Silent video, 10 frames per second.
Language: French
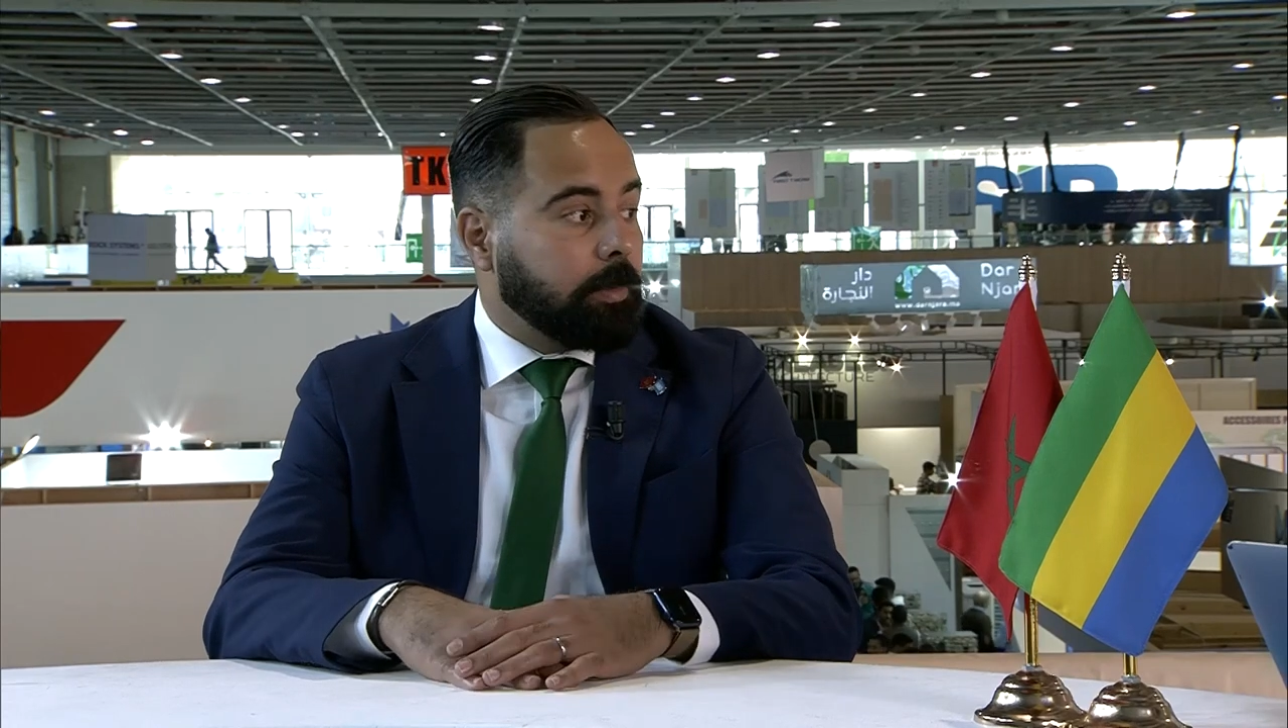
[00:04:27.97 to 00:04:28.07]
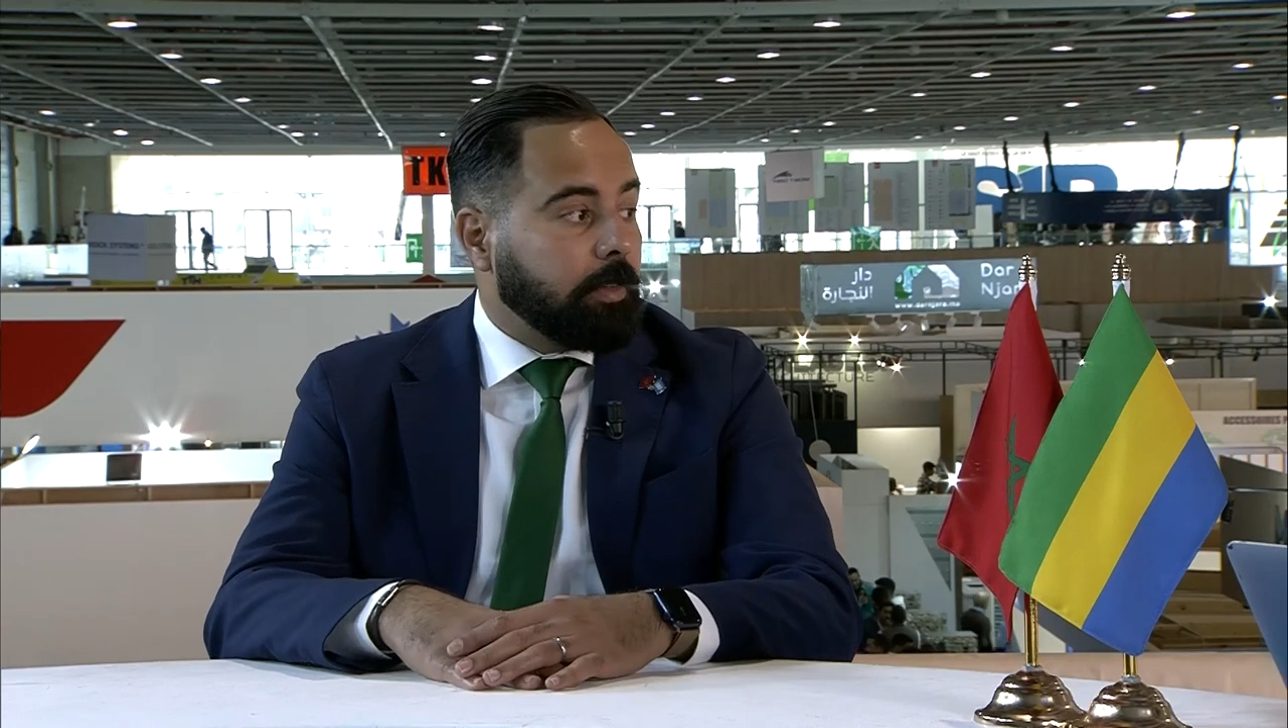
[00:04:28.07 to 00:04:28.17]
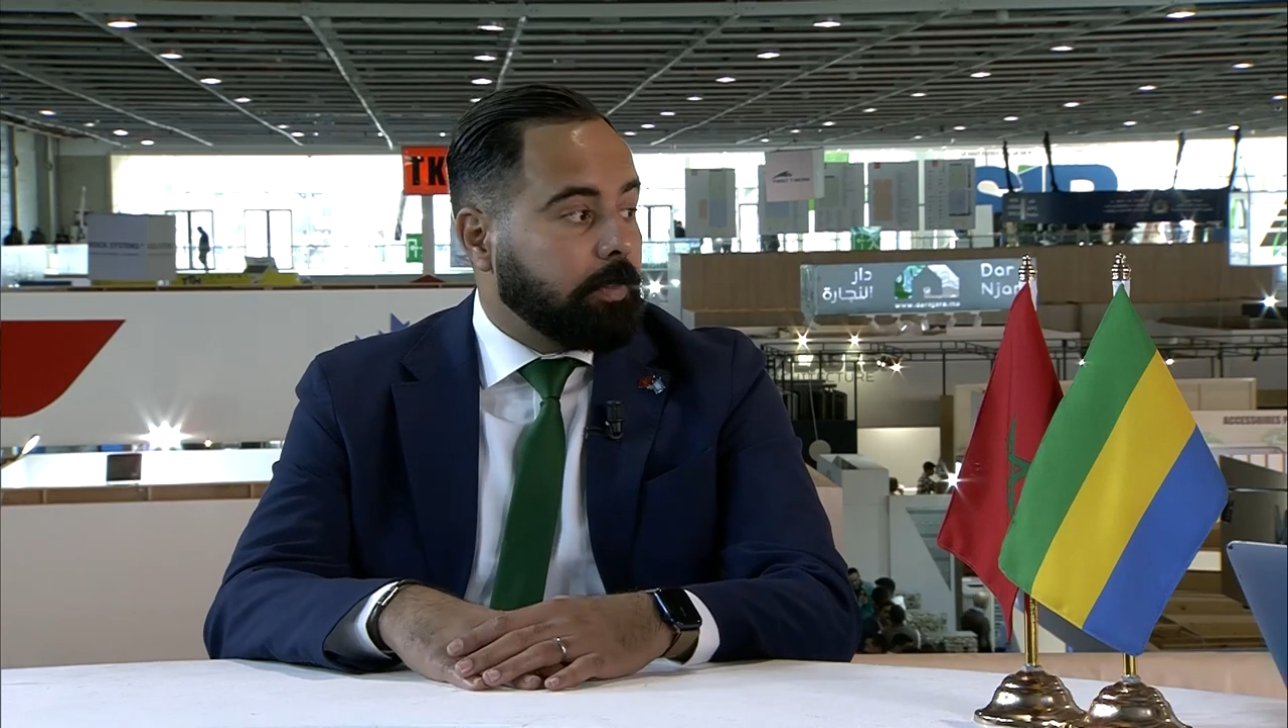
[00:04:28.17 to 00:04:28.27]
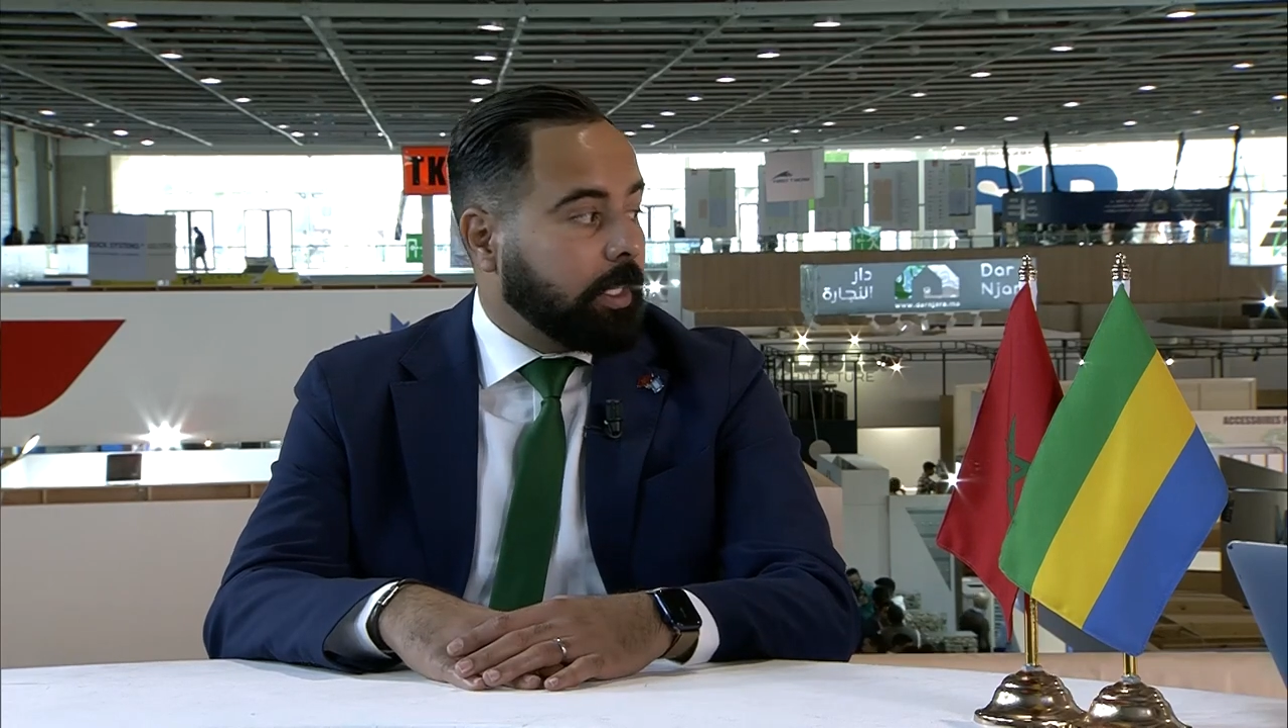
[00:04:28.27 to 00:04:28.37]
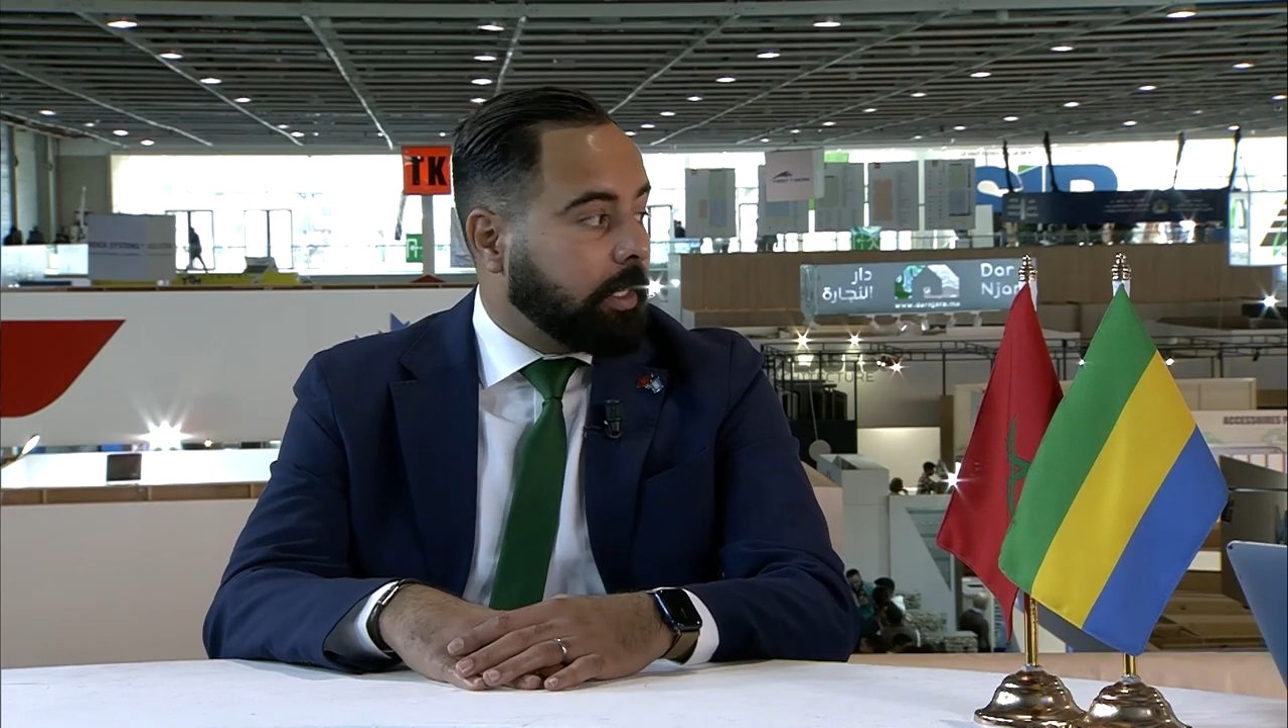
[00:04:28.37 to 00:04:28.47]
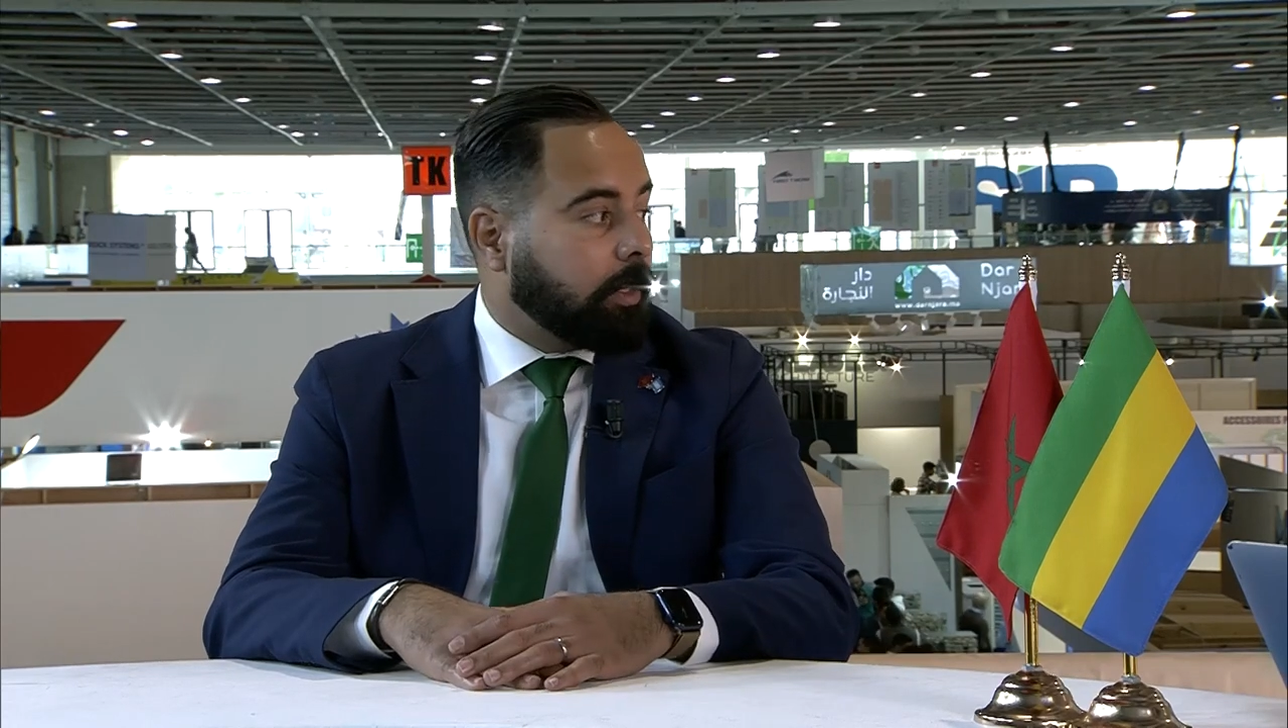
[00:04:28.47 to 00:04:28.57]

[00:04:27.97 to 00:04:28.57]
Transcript: TV qui